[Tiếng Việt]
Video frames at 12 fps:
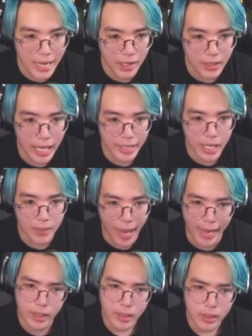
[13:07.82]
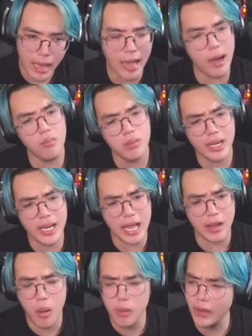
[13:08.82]
được thiệt nè các bạn À không, cái
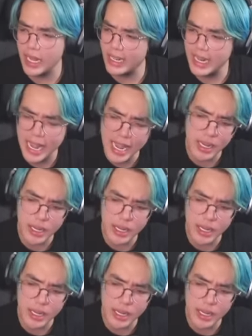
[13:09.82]
này cũng không phải là né